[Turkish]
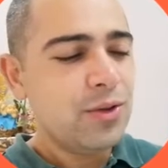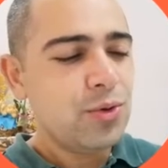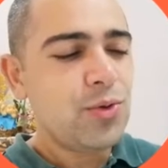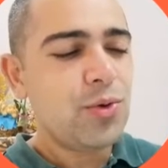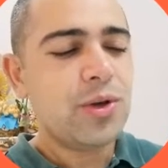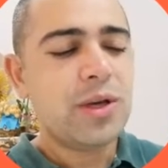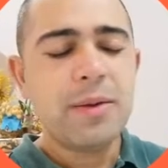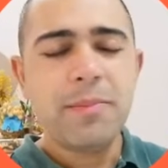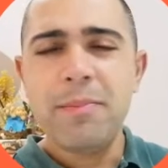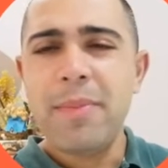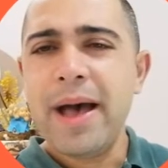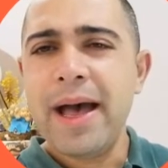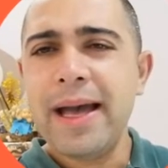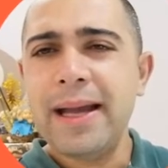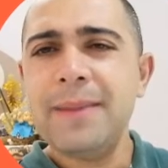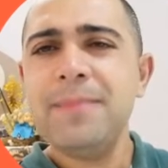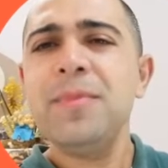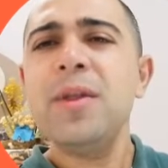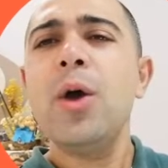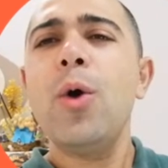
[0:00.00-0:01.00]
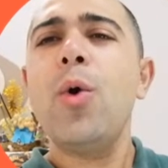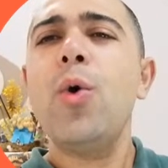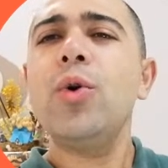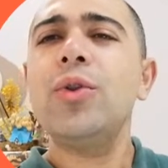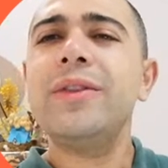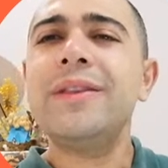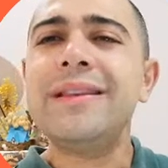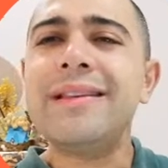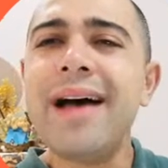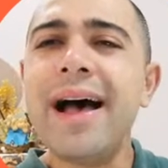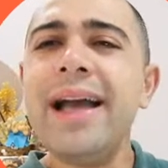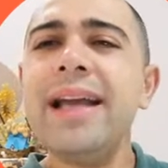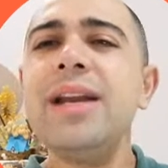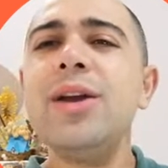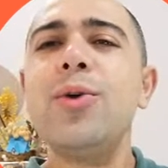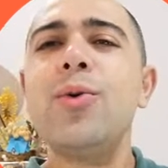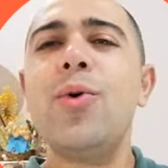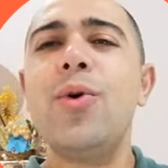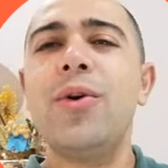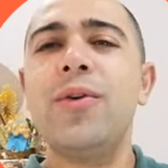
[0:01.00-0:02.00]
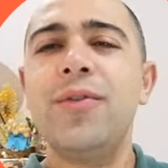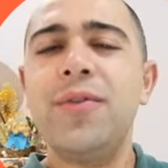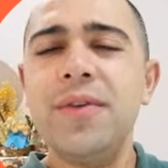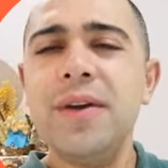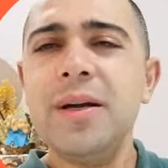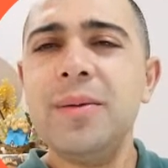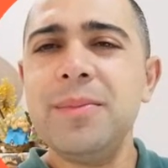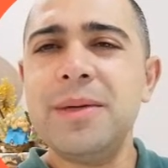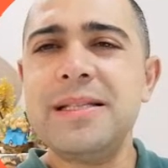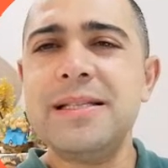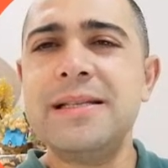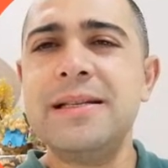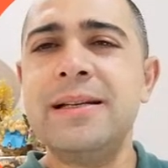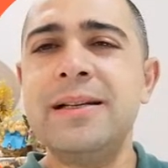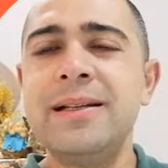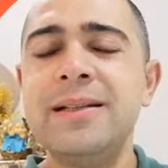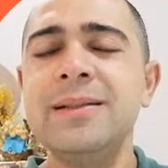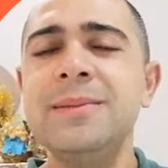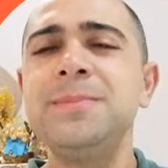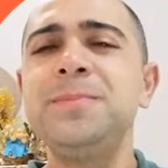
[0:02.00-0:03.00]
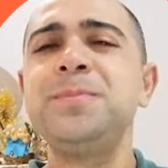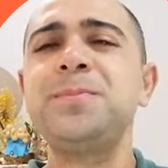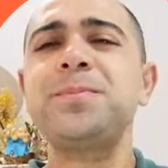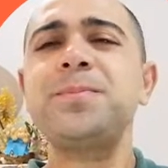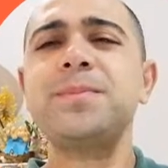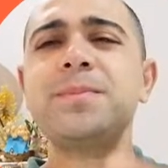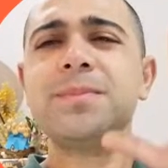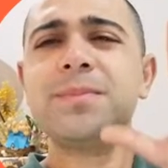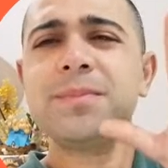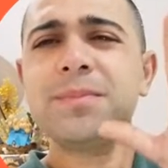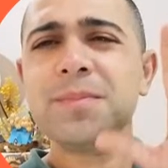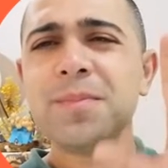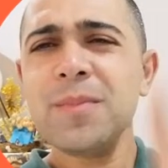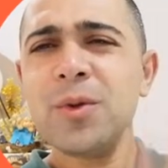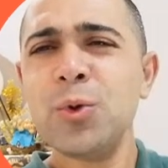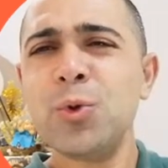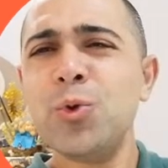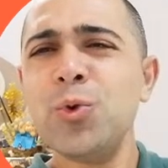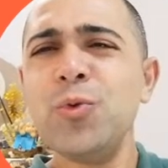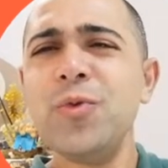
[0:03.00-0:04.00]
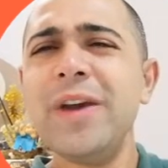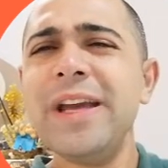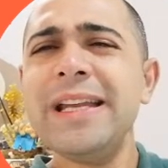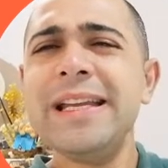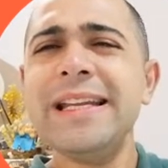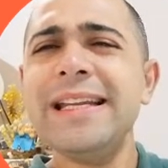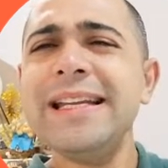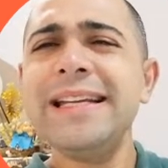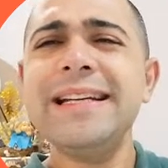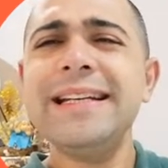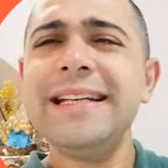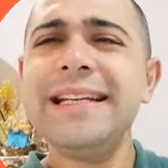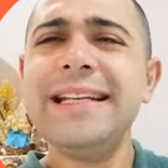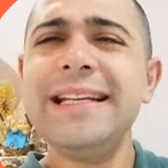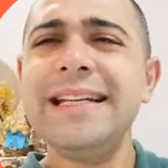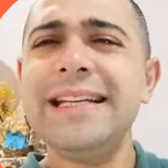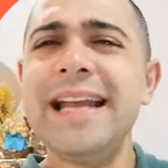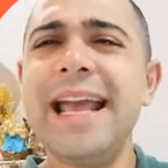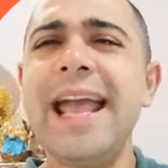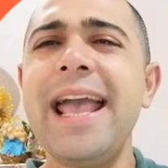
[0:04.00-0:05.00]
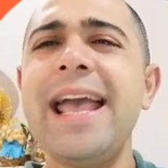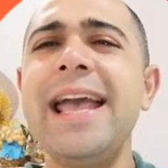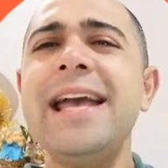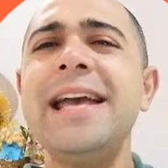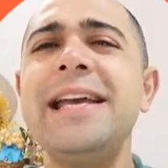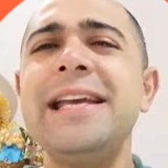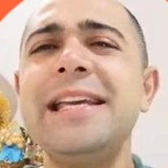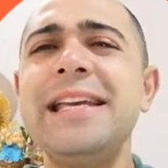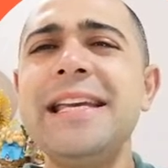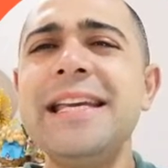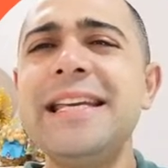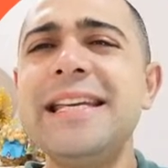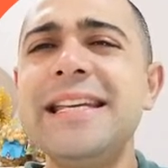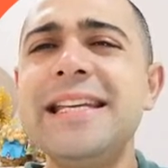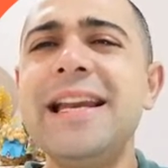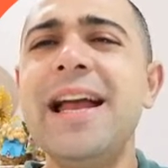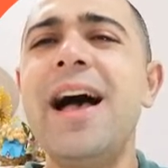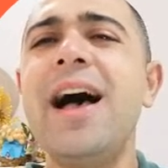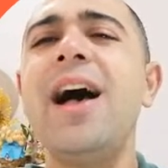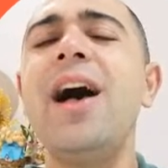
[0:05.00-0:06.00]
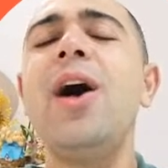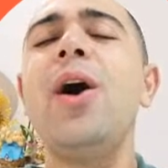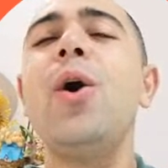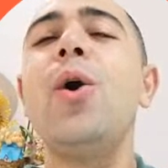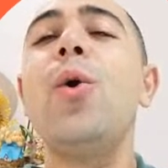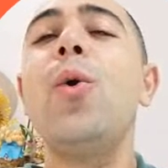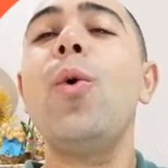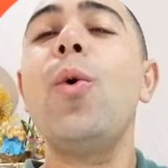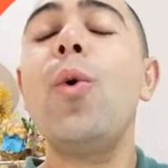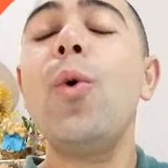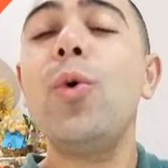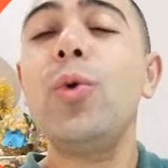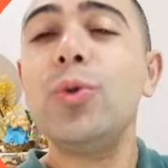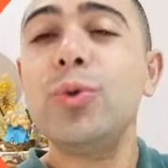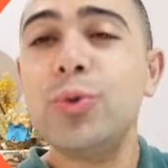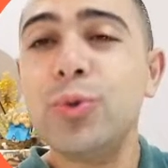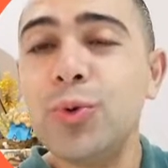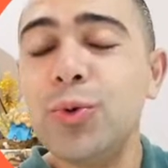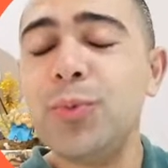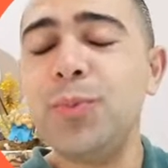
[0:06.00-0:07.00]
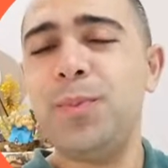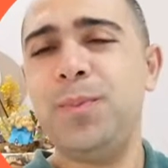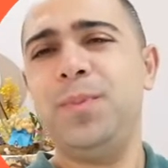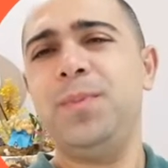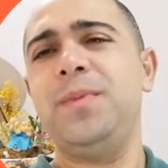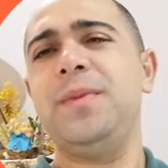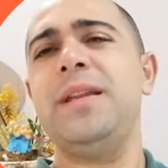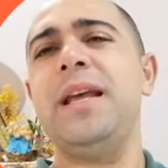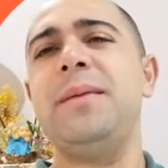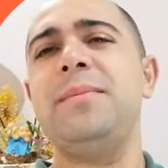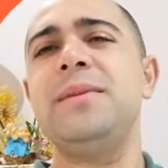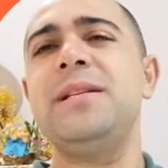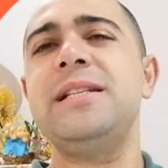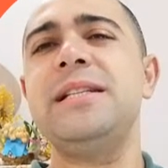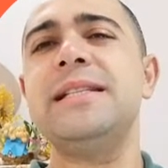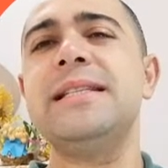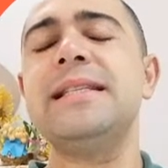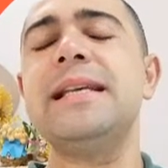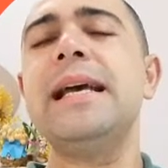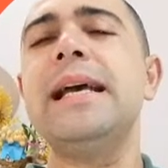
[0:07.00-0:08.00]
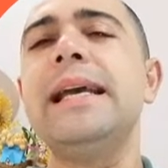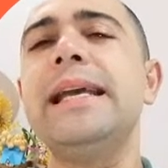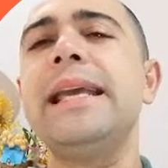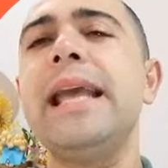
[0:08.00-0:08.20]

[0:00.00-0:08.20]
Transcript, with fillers: Diyor ki ben o Dynacore firmasının güvenilirliğine ikna oldum demişiz.